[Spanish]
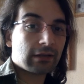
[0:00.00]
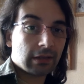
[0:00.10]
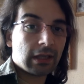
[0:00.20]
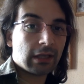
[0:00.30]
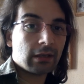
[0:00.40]

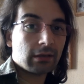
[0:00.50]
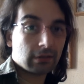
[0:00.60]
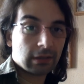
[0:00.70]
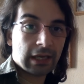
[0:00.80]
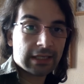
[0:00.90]
Y
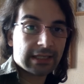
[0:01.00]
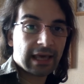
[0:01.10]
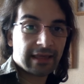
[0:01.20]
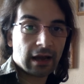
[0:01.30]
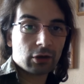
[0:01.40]
de este
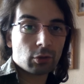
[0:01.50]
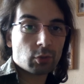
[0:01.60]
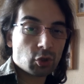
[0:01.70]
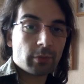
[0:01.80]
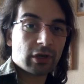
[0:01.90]
Adán
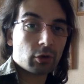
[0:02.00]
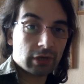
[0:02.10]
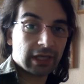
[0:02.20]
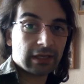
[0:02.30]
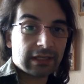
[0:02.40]
cromosómico Y.